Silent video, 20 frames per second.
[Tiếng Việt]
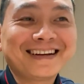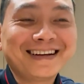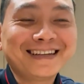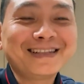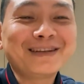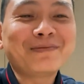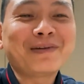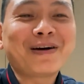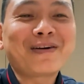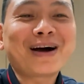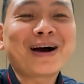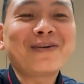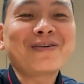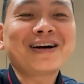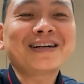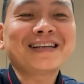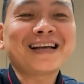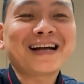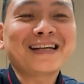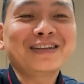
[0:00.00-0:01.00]
Đấy, thì báo cáo
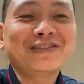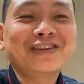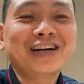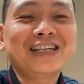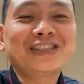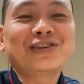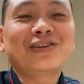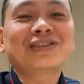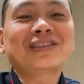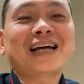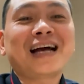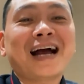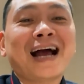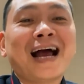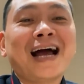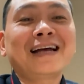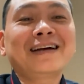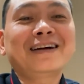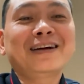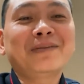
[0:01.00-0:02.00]
cả nhà như vậy. Rõ ràng
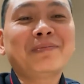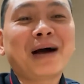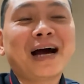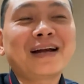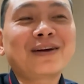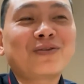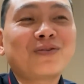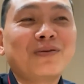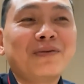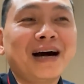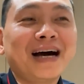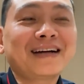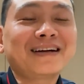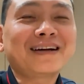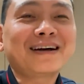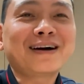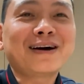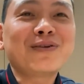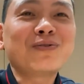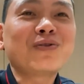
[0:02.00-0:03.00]
hai người bạn của bạn
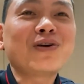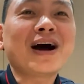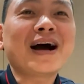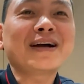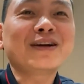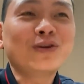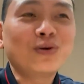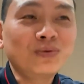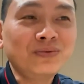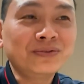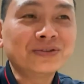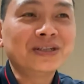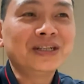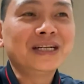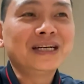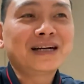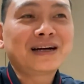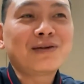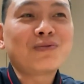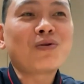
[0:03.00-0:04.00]
là không có ai đúng,
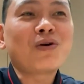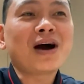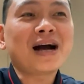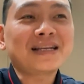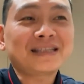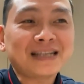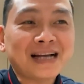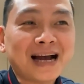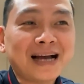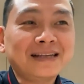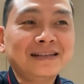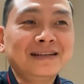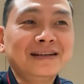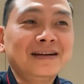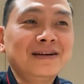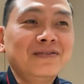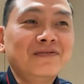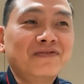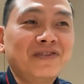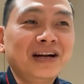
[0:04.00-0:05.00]
không có ai sai.
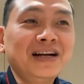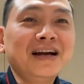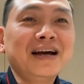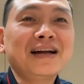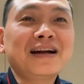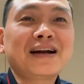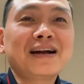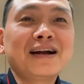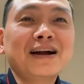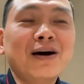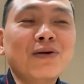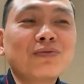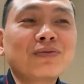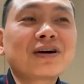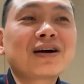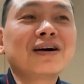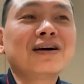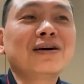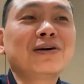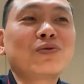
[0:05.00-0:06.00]
Vấn đề là động
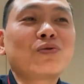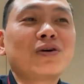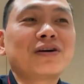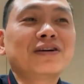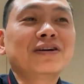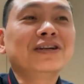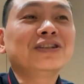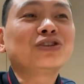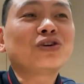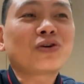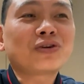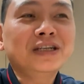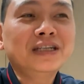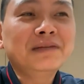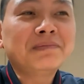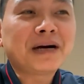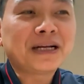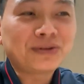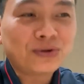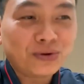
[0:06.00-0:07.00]
cơ của người cho
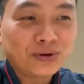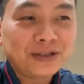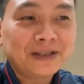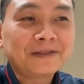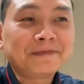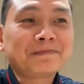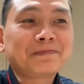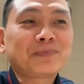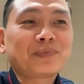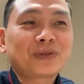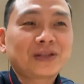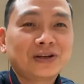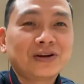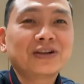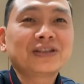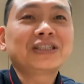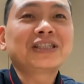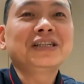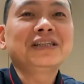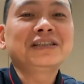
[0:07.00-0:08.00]
đi mà thôi.
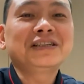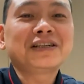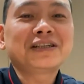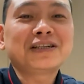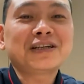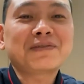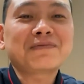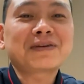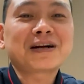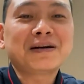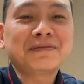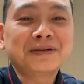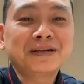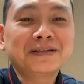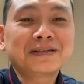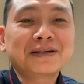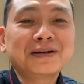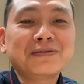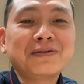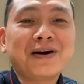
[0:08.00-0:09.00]
Rồi, xin trân trọng cảm
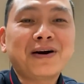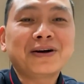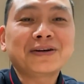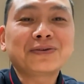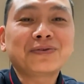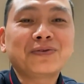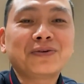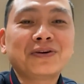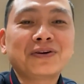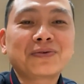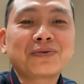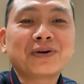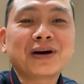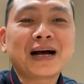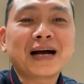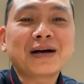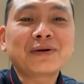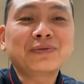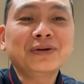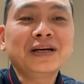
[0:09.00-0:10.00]
ơn câu hỏi của
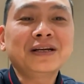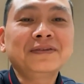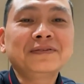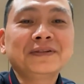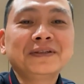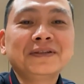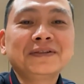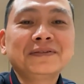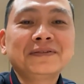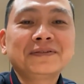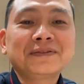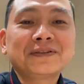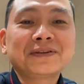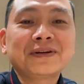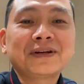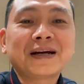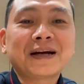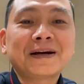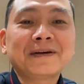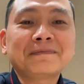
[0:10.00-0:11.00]
Hà Nguyễn.
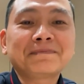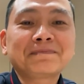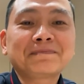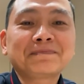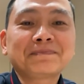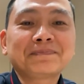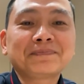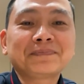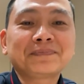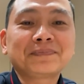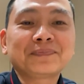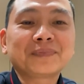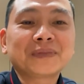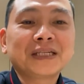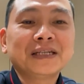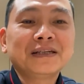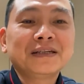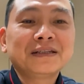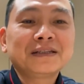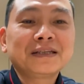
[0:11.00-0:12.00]
Rồi ạ.
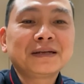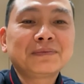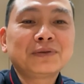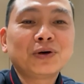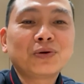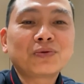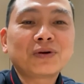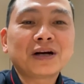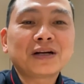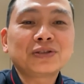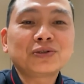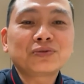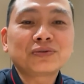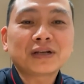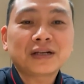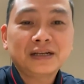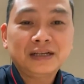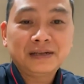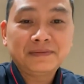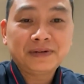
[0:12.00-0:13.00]
Tiếp tục ạ, chúng
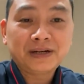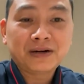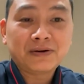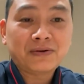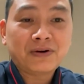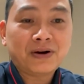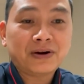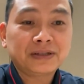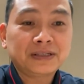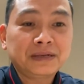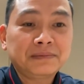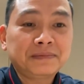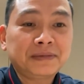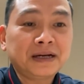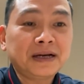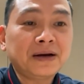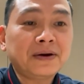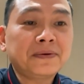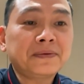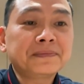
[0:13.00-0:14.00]
ta đến với câu hỏi tiếp
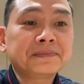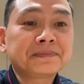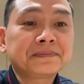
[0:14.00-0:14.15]
theo.